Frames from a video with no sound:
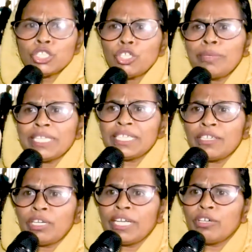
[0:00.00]
সমাজের
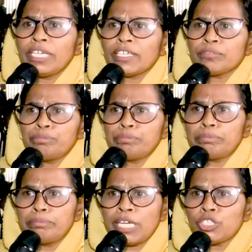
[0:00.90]
অনেক অনেক
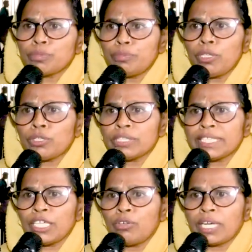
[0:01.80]
মানুষ বলতো
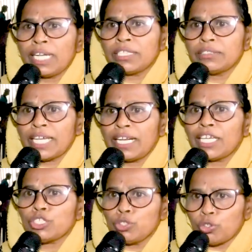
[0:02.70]
যে ঘরে
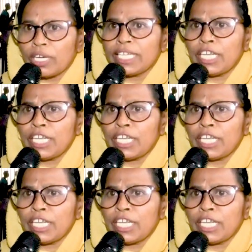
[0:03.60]
নারীরা শুধু ঘরে